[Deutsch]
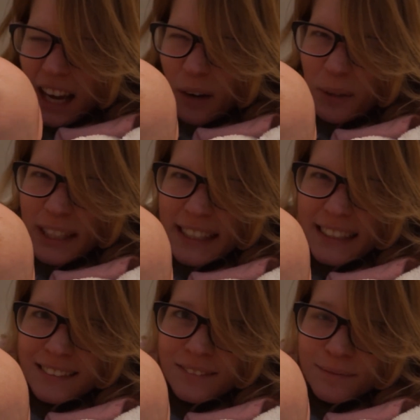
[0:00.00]

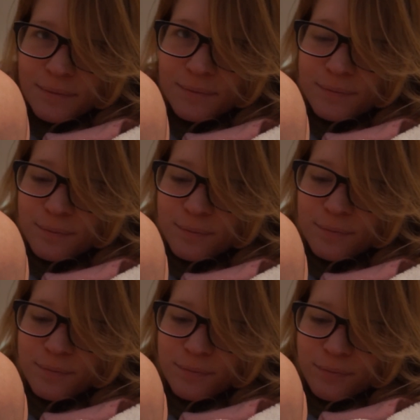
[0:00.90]
Aui.
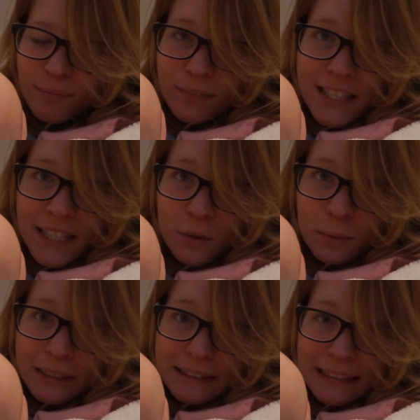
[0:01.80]
Sie hat
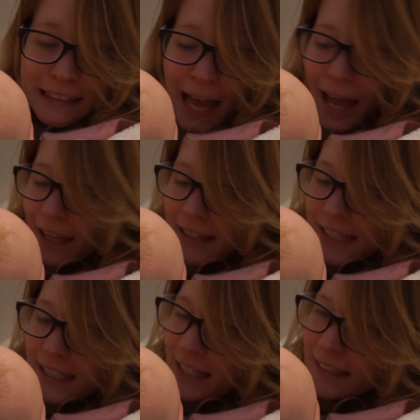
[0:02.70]
übrigens das
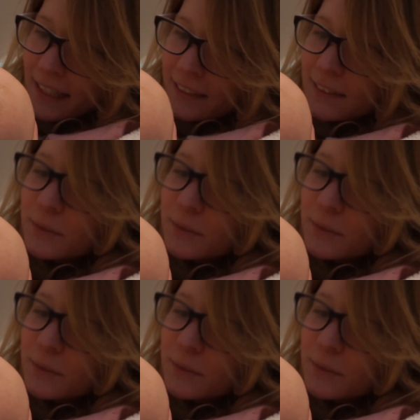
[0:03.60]
Haareziehen entdeckt